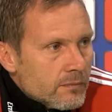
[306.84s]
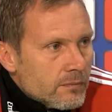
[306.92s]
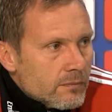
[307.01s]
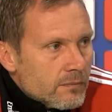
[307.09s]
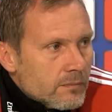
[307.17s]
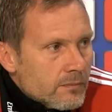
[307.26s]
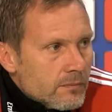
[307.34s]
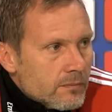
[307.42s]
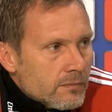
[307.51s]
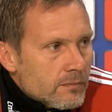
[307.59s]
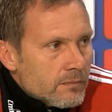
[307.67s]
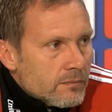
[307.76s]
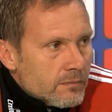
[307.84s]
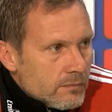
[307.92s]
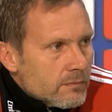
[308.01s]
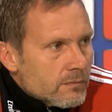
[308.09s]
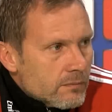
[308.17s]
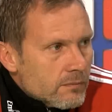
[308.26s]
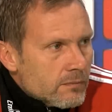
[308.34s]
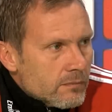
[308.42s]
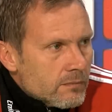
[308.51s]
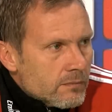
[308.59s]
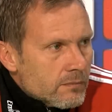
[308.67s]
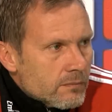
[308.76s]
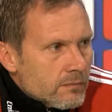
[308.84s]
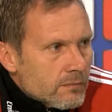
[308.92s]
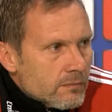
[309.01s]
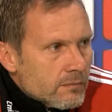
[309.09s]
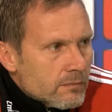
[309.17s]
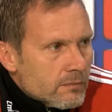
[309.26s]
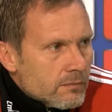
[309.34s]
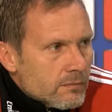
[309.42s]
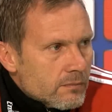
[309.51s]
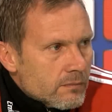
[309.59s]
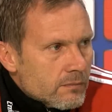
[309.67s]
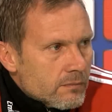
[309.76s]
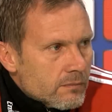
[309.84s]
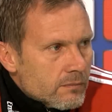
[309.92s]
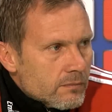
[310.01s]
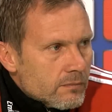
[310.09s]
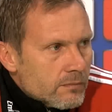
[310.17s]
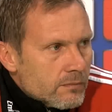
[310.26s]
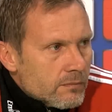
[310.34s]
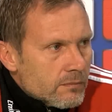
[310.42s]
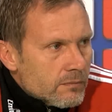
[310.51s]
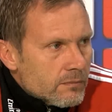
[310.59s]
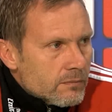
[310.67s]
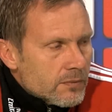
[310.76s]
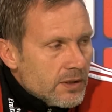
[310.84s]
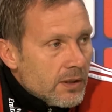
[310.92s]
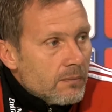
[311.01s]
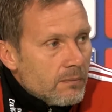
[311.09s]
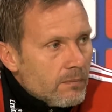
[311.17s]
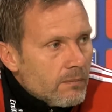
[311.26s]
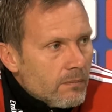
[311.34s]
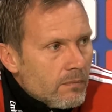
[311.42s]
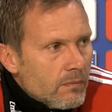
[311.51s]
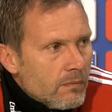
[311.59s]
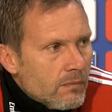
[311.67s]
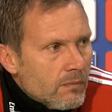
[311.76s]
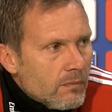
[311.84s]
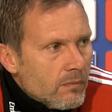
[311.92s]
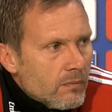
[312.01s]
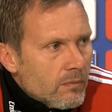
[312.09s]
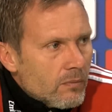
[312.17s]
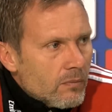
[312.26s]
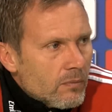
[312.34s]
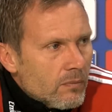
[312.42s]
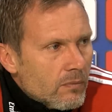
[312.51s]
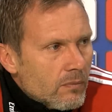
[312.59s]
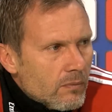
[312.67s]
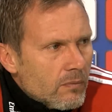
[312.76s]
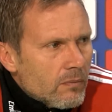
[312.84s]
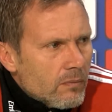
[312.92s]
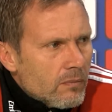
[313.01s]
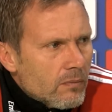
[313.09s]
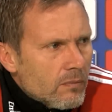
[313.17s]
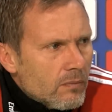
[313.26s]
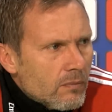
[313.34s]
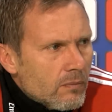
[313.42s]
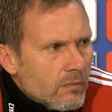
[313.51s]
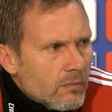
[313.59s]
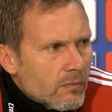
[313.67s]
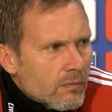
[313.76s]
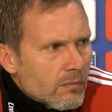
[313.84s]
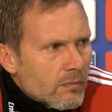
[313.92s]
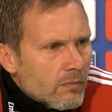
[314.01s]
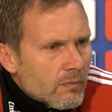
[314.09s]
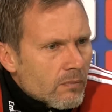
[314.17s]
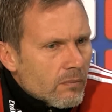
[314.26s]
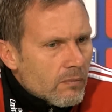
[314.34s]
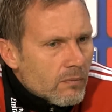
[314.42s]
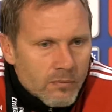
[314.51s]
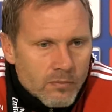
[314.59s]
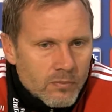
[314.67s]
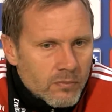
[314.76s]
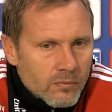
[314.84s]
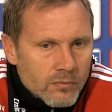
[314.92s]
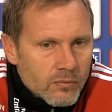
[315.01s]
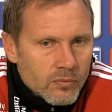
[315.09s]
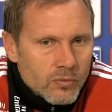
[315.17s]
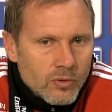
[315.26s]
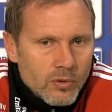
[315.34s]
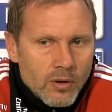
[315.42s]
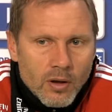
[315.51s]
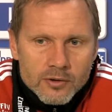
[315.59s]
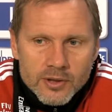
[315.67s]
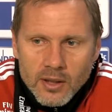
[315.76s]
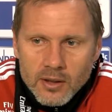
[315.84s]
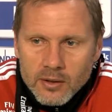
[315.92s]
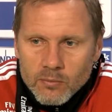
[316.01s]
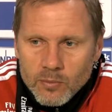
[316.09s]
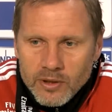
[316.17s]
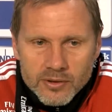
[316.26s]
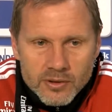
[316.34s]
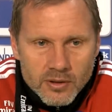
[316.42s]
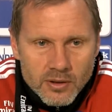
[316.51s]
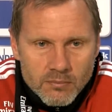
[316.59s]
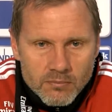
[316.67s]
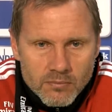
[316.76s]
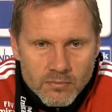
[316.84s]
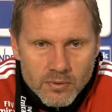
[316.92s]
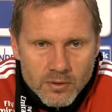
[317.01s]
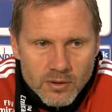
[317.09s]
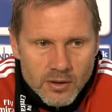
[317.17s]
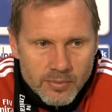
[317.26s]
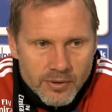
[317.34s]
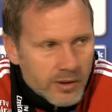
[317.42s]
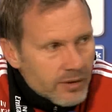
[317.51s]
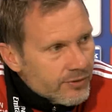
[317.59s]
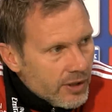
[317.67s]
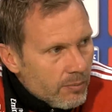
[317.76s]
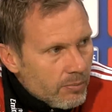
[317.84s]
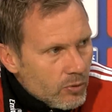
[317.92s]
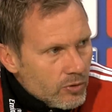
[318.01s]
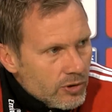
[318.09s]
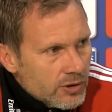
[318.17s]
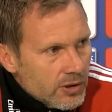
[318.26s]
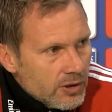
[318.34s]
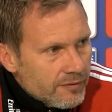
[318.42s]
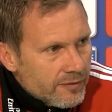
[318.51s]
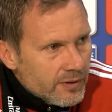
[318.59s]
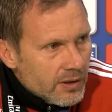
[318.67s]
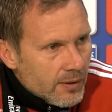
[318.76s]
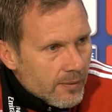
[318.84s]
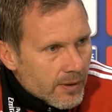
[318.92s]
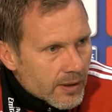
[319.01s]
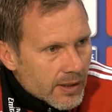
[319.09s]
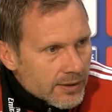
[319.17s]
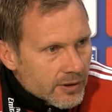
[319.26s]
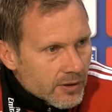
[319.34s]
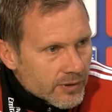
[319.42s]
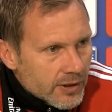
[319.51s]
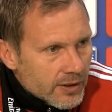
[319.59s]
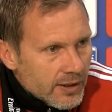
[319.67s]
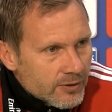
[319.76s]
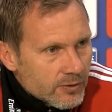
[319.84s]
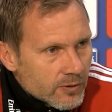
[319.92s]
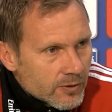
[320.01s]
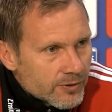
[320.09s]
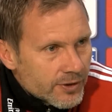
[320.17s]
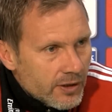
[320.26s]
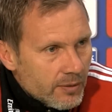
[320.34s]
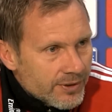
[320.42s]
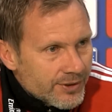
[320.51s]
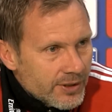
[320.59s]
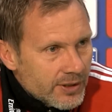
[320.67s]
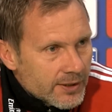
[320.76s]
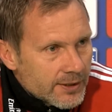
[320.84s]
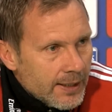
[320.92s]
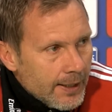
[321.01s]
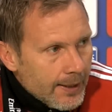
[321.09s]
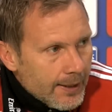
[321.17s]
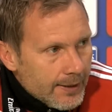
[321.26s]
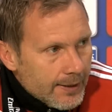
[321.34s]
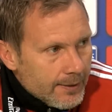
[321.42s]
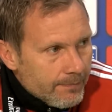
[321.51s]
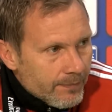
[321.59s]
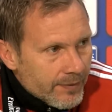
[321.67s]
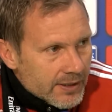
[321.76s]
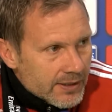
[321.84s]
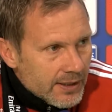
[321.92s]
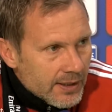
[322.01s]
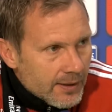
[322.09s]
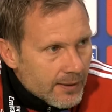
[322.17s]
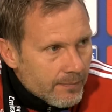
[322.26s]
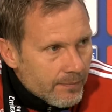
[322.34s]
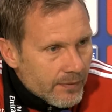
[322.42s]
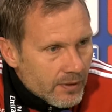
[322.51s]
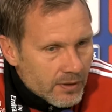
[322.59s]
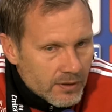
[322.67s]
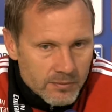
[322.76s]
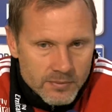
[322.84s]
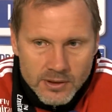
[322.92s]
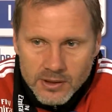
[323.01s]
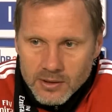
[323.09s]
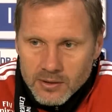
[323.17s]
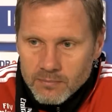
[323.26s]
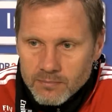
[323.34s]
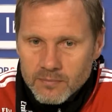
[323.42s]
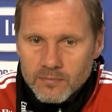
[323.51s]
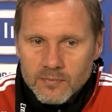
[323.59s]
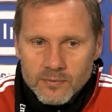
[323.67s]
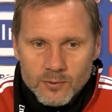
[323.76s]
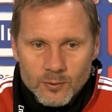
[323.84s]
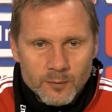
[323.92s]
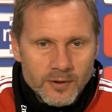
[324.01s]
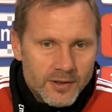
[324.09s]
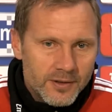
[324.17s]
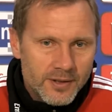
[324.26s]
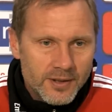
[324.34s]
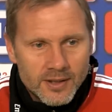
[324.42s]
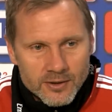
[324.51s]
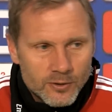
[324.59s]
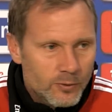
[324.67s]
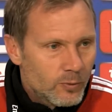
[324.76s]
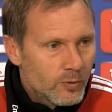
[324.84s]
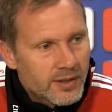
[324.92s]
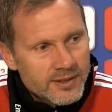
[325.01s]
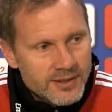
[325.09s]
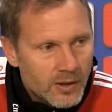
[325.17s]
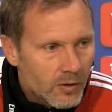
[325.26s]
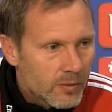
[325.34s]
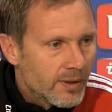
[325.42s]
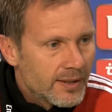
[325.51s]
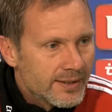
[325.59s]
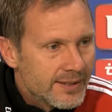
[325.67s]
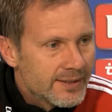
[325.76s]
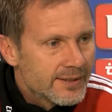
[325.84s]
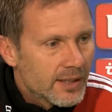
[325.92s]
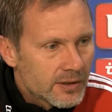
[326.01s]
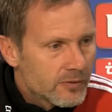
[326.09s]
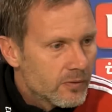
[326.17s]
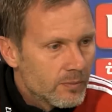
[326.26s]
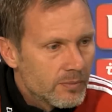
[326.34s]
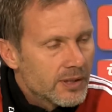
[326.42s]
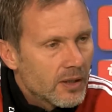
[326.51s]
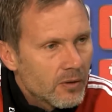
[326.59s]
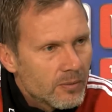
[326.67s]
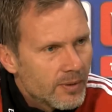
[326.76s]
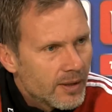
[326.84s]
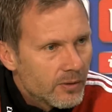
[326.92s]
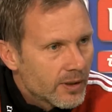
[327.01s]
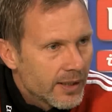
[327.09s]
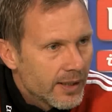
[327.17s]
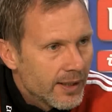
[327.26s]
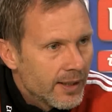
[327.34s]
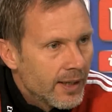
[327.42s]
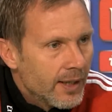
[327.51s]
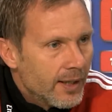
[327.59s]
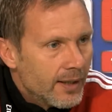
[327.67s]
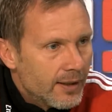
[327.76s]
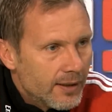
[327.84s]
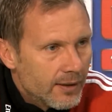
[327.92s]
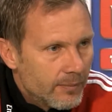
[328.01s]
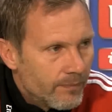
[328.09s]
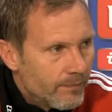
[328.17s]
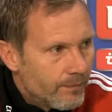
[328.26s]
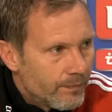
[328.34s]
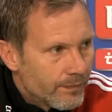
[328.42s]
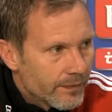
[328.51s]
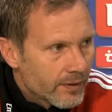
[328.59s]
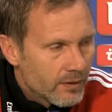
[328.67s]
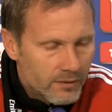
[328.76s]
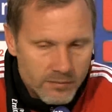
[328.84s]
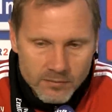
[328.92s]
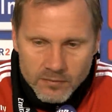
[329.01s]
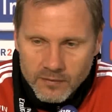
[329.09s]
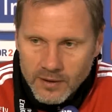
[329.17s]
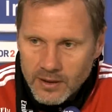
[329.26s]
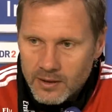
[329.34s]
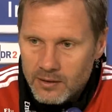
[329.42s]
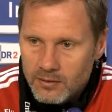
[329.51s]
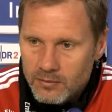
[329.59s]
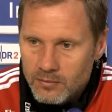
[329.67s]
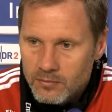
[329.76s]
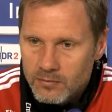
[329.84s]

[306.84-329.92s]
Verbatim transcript: Was Sie von neuen Impulsen, also auch den Kapitänswechsel an, ähm, ja. wie äußert sich jetzt das Ganze bei Hypo, wie, wie erlebst du ja, sehr. Im Moment äh, lebe ich ihn sehr positiv. Er kann sich auf seine Leistung konzentrieren. Man sieht das, ähm, dass er äh, nicht so viele Dinge zu tun hat, dass er auch mal nichts sagt, ist für mich auch mal okay, ähm, weil